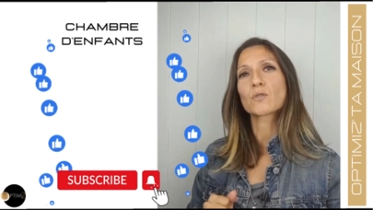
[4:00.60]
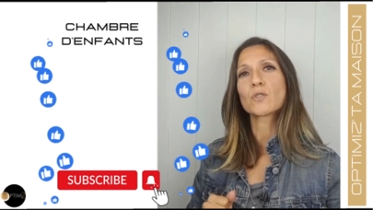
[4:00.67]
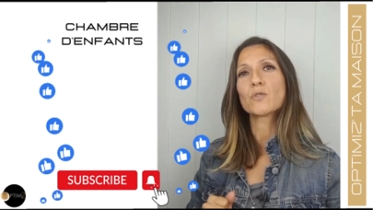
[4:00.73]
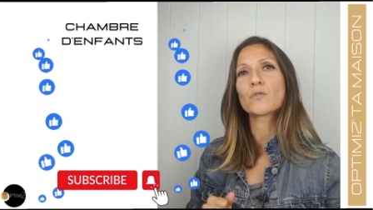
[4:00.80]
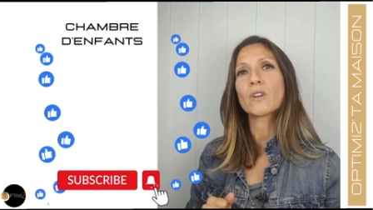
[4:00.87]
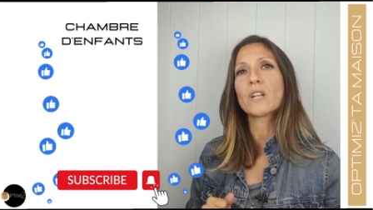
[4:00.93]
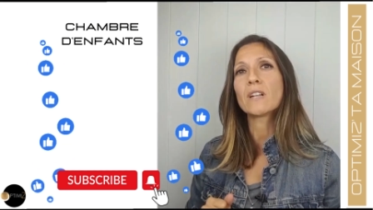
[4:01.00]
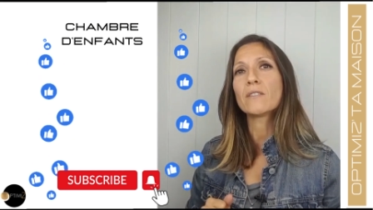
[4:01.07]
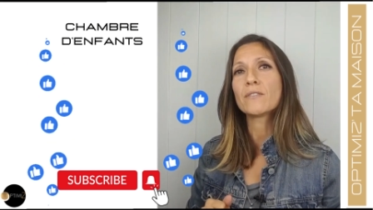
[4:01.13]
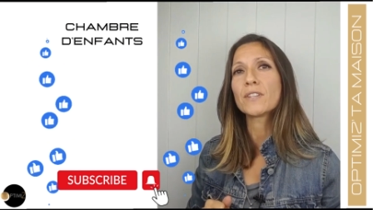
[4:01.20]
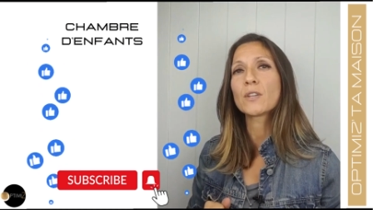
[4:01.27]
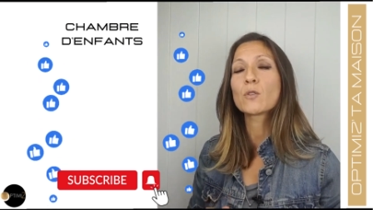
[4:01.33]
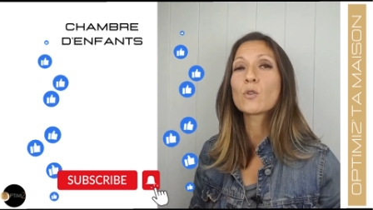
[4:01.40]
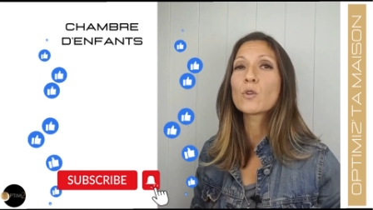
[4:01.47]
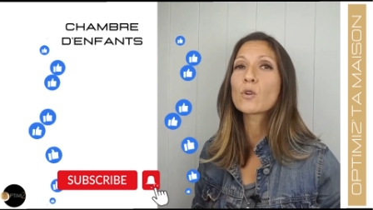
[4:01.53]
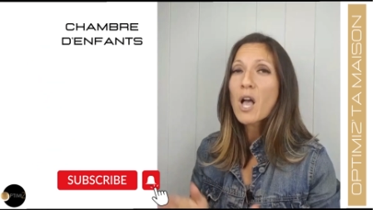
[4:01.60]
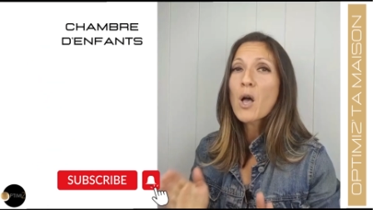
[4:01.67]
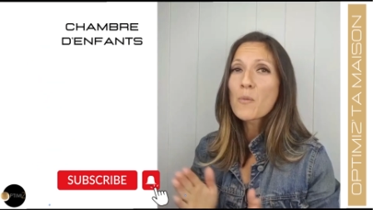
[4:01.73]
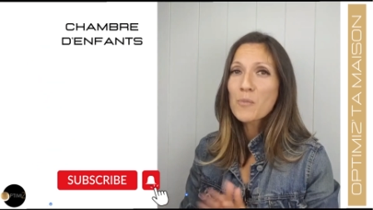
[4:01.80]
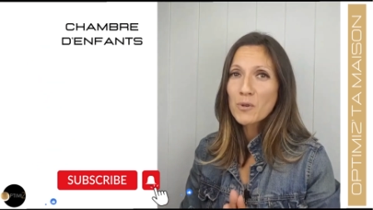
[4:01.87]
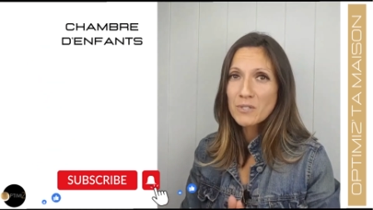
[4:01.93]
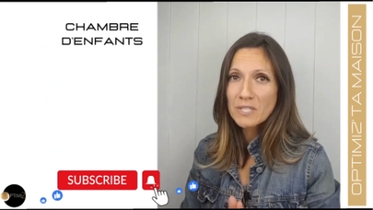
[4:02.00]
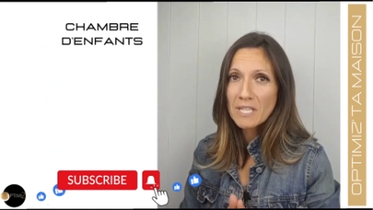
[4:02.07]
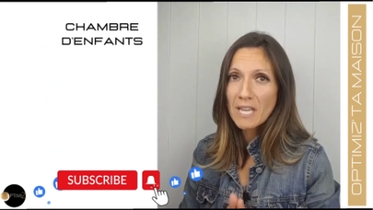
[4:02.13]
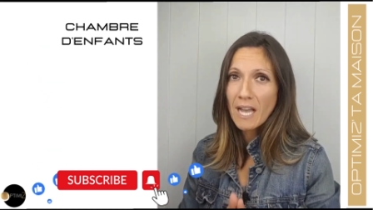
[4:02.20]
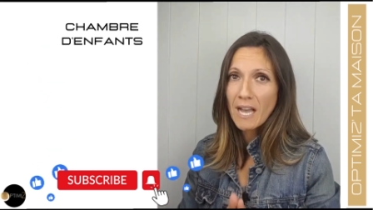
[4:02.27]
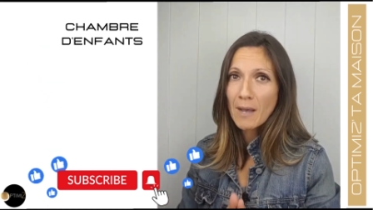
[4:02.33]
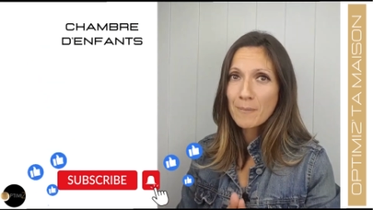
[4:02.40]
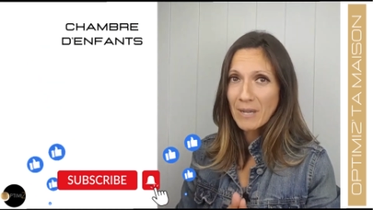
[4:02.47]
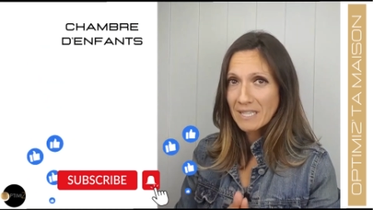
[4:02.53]
de nouvelles vidéos. Pensez
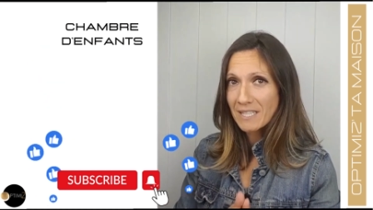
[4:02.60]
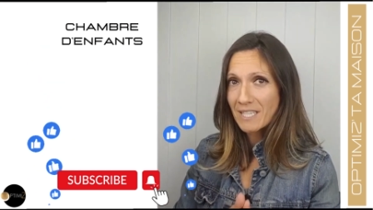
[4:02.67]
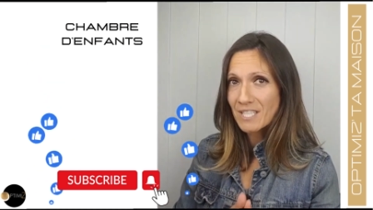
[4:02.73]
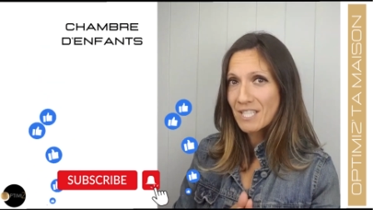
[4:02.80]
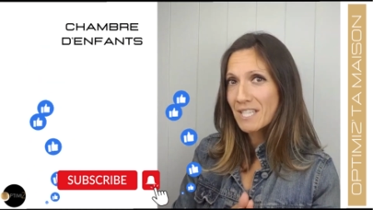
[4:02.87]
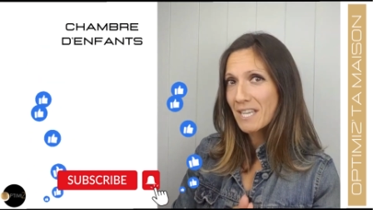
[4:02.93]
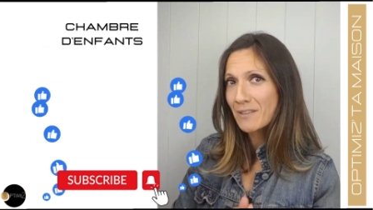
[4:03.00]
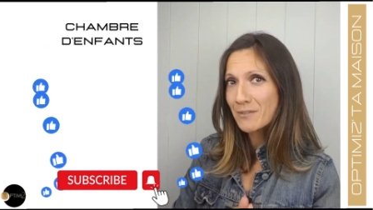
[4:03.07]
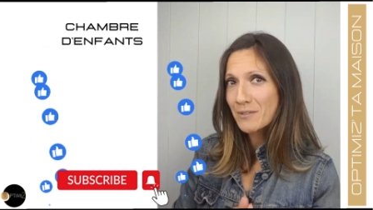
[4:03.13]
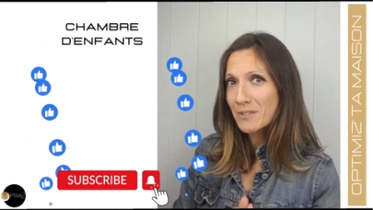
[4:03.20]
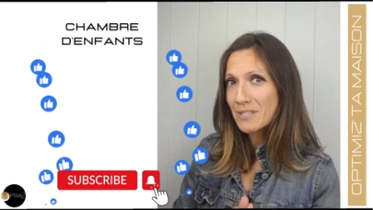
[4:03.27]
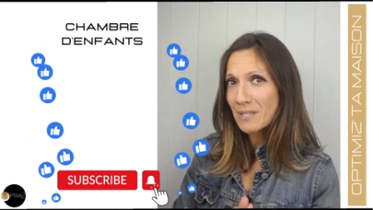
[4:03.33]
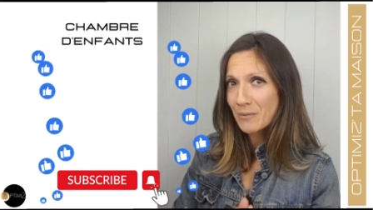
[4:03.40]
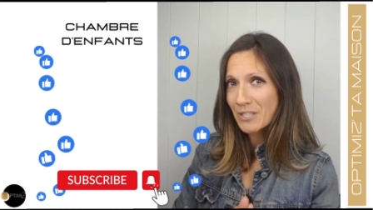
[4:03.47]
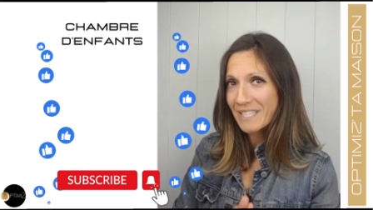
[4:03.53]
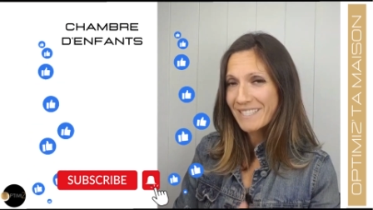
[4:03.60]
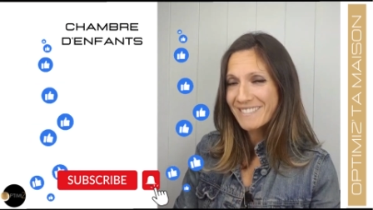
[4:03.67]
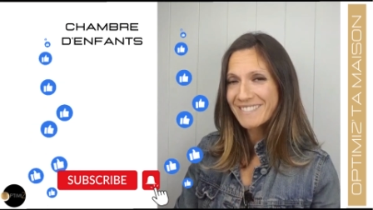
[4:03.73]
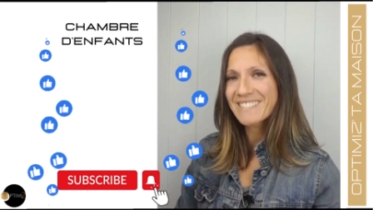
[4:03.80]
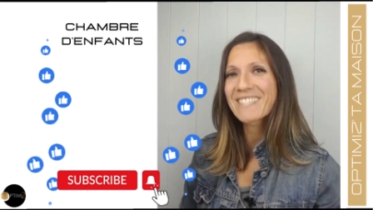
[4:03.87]
à partager et à vous abonner.